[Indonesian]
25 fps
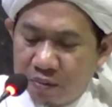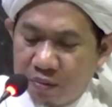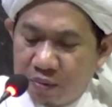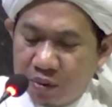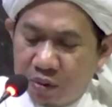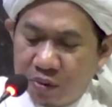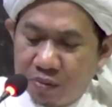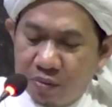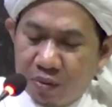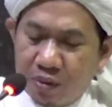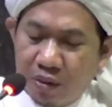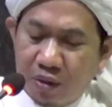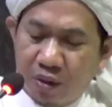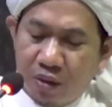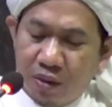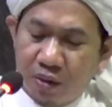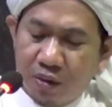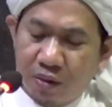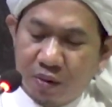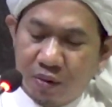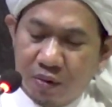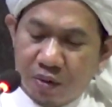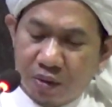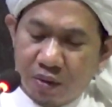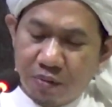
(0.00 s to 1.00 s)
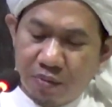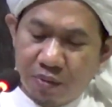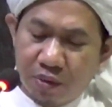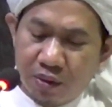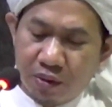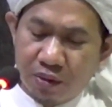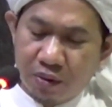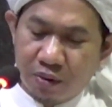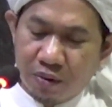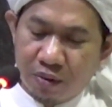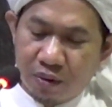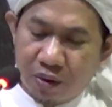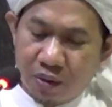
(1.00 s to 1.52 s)

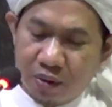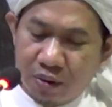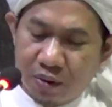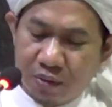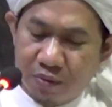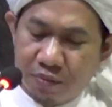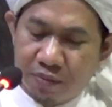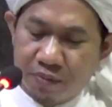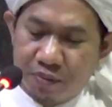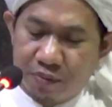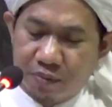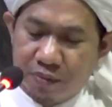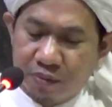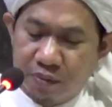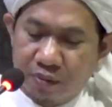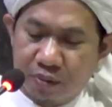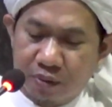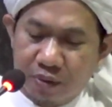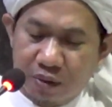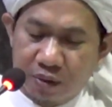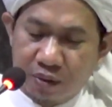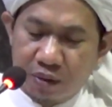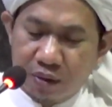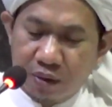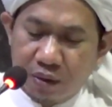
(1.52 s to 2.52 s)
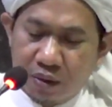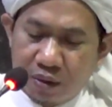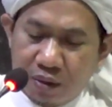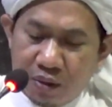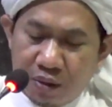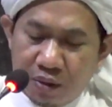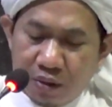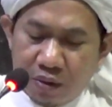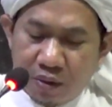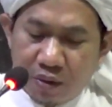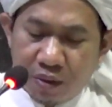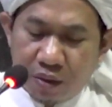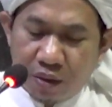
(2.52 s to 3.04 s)
Bismillahirrahmanirrahim.
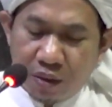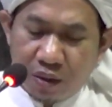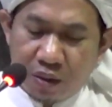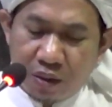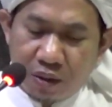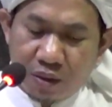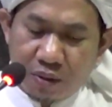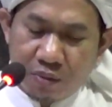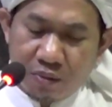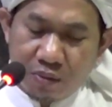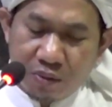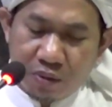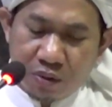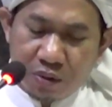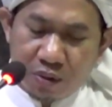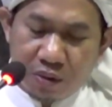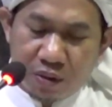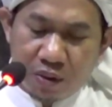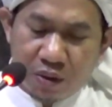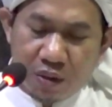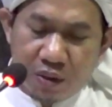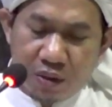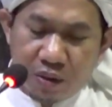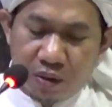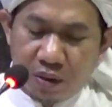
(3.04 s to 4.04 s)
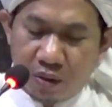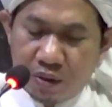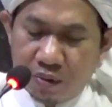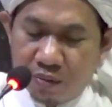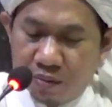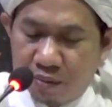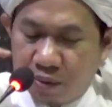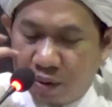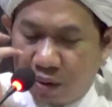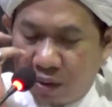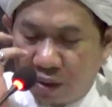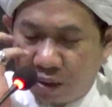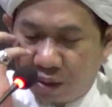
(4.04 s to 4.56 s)
Alhamdulillahi
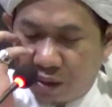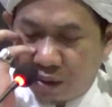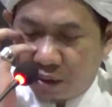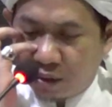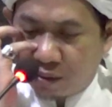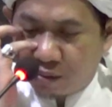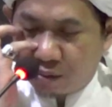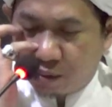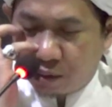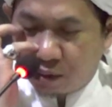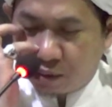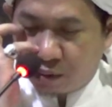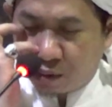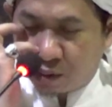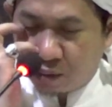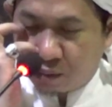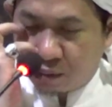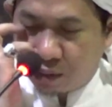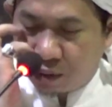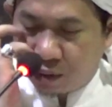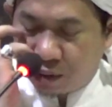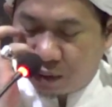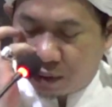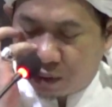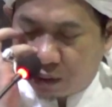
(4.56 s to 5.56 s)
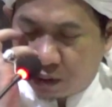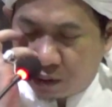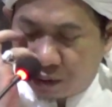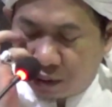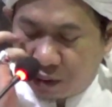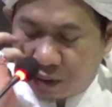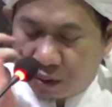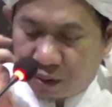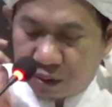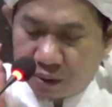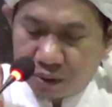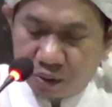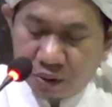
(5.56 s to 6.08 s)
rabbil alamin wa bihi
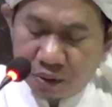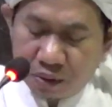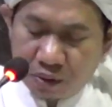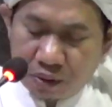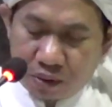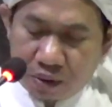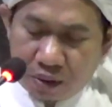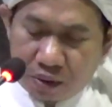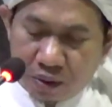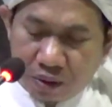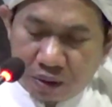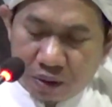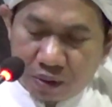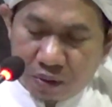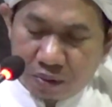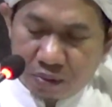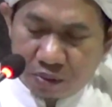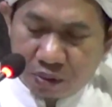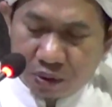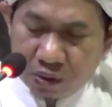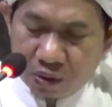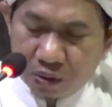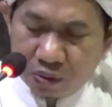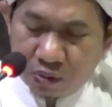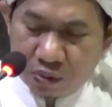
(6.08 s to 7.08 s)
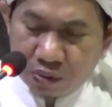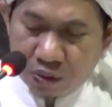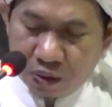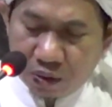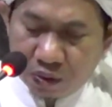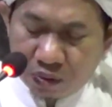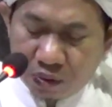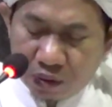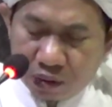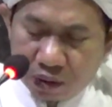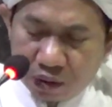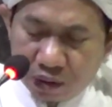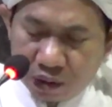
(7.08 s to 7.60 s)
nasta'in ala umri
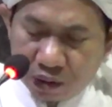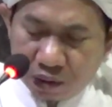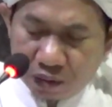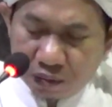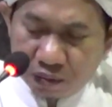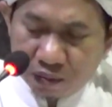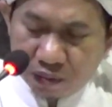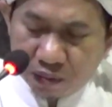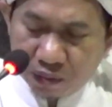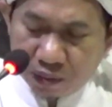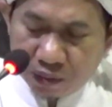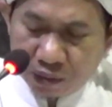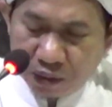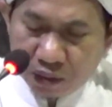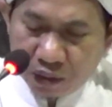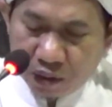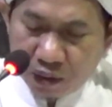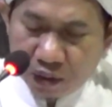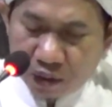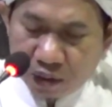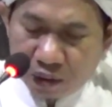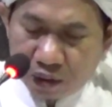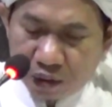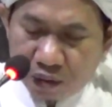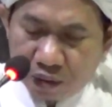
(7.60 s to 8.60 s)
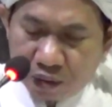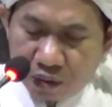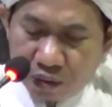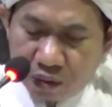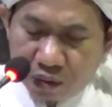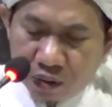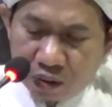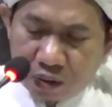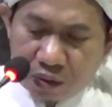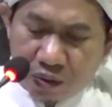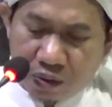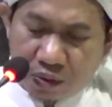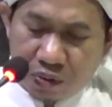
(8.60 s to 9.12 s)
dunya wad din.
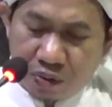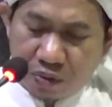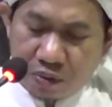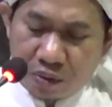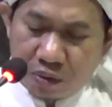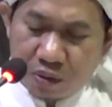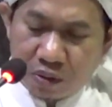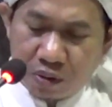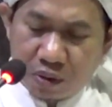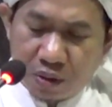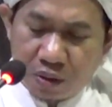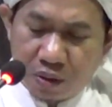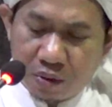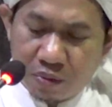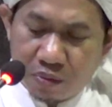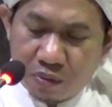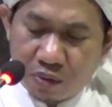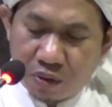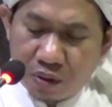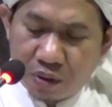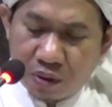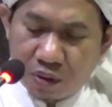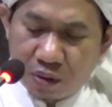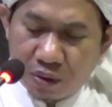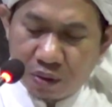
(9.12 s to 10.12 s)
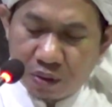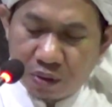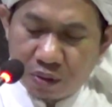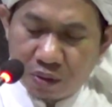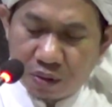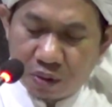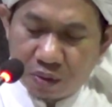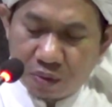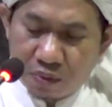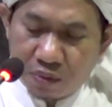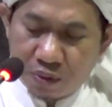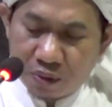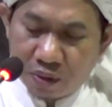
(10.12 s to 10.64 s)
Wassalatu wassalamu ala
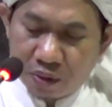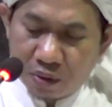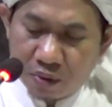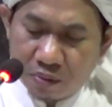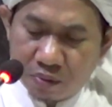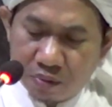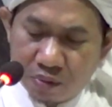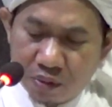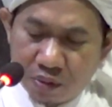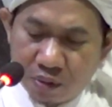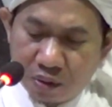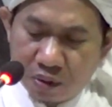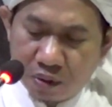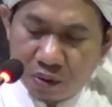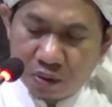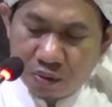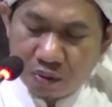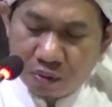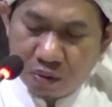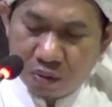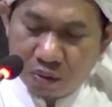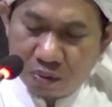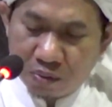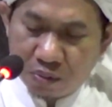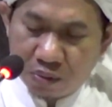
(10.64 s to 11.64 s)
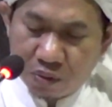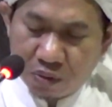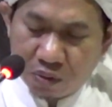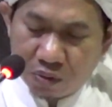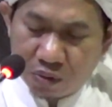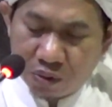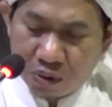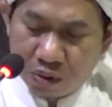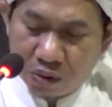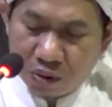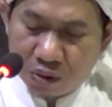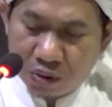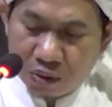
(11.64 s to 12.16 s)
asyrafil anbiya'i wal
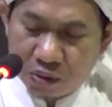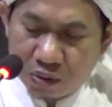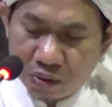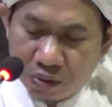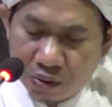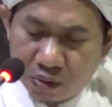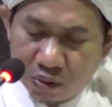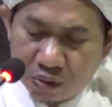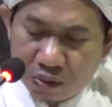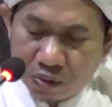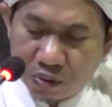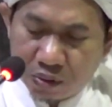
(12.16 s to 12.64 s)
mursalin.